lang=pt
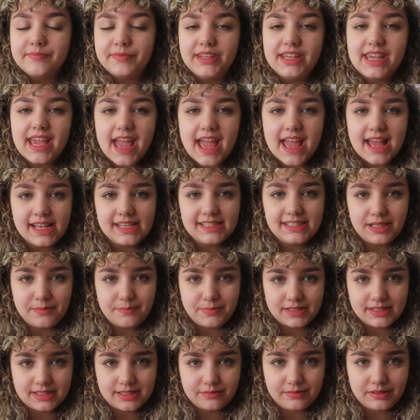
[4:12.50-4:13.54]
E é essa
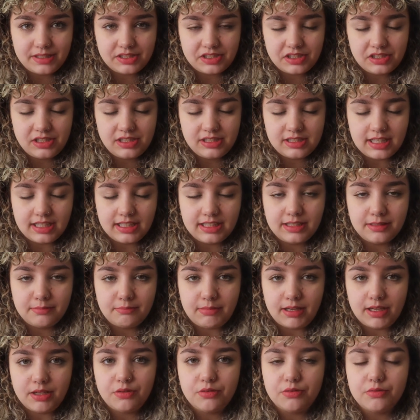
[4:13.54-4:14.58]
impressão que a gente tem
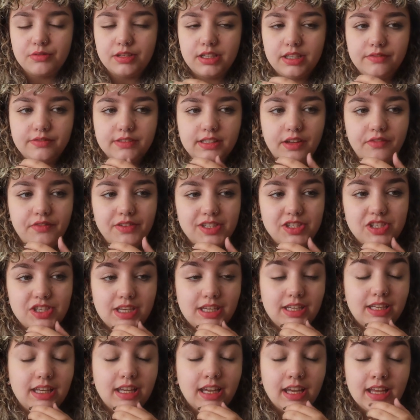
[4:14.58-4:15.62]
também com o livro da
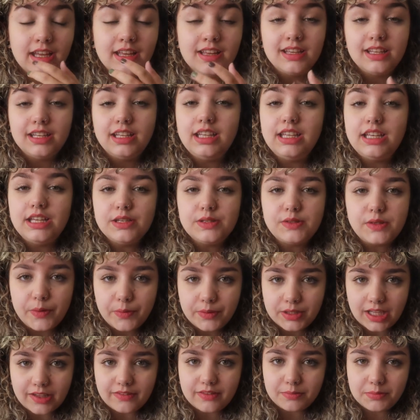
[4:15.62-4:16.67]
Vitig E isso é o
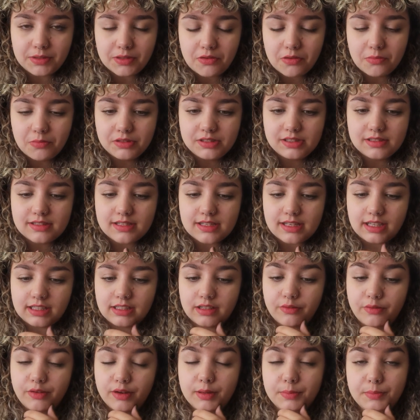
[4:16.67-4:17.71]
que estava me incomodando de
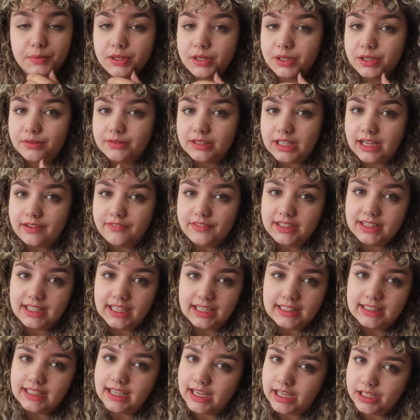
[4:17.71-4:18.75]
certa forma, porque eu não estava
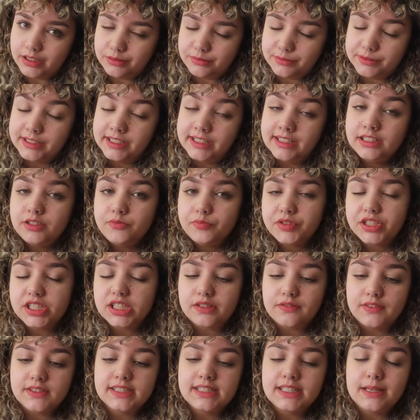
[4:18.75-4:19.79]
entendendo que
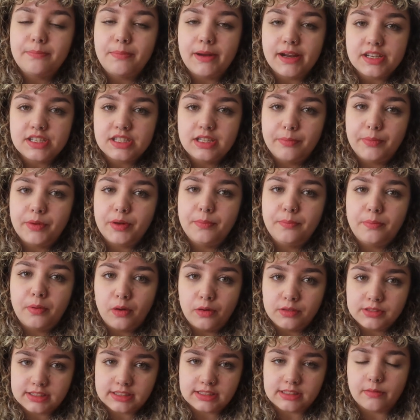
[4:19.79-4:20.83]
isso fazia parte da
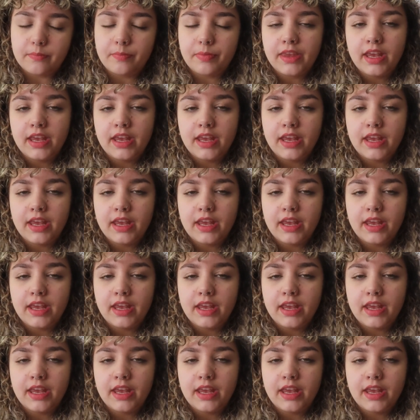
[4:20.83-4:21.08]
proposta.